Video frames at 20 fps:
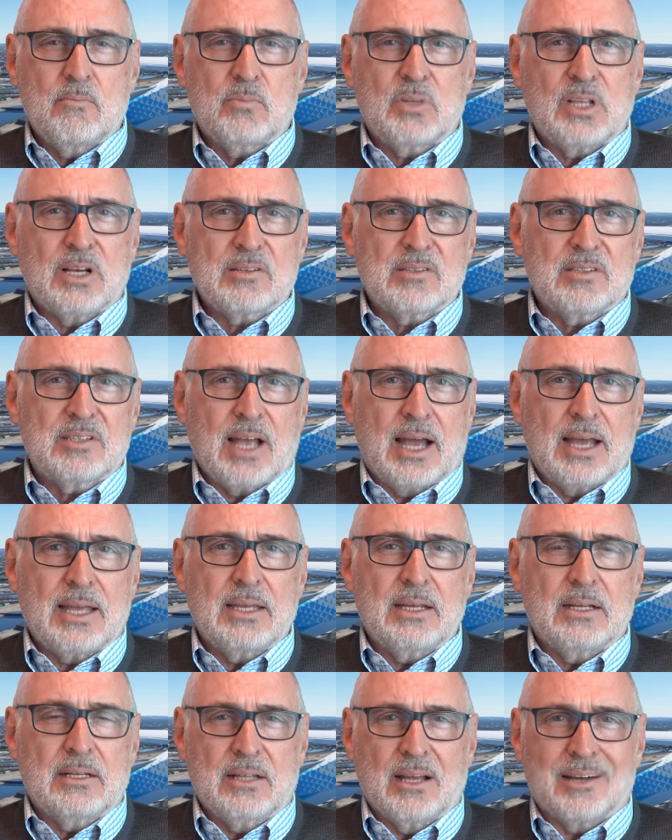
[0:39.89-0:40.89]
das
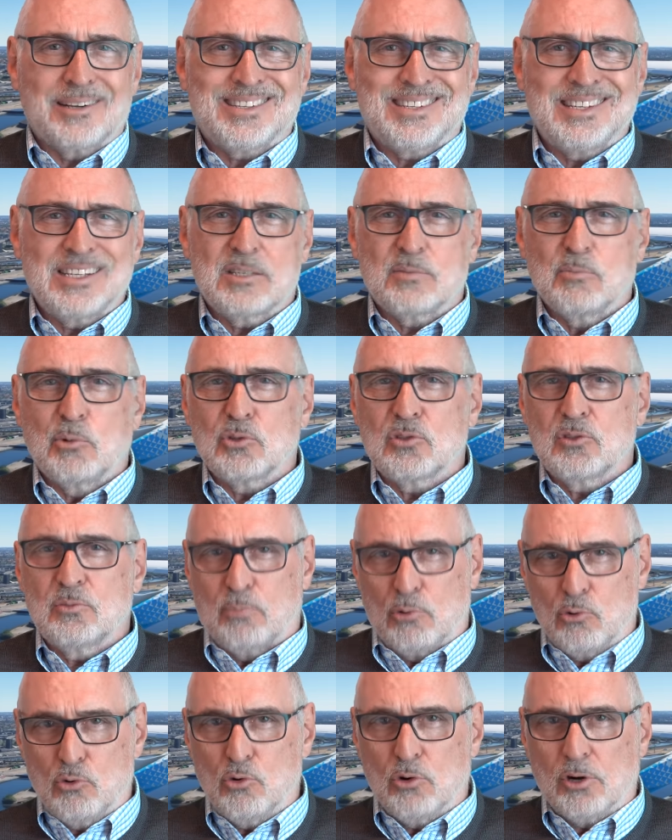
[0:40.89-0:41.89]
sei Narzissmus
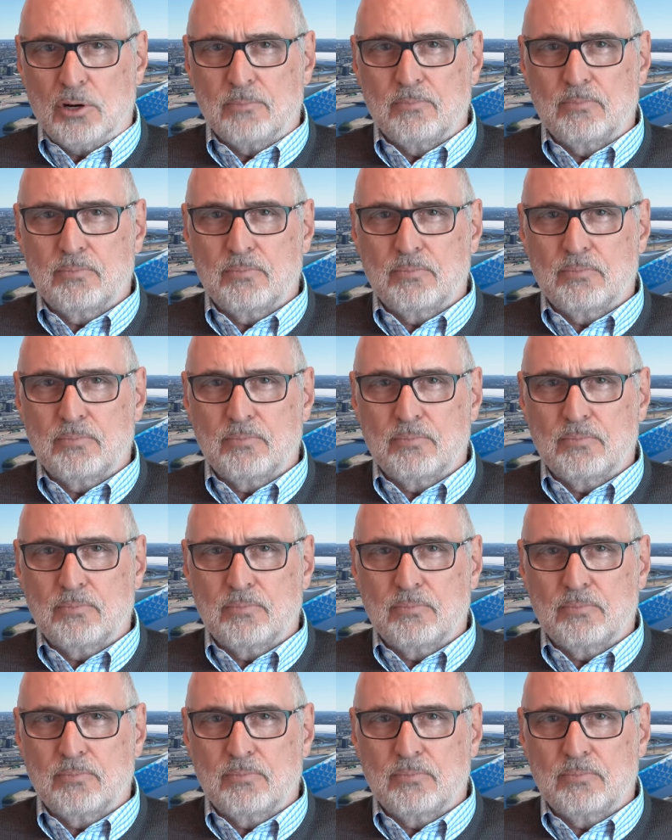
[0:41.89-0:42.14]
pur.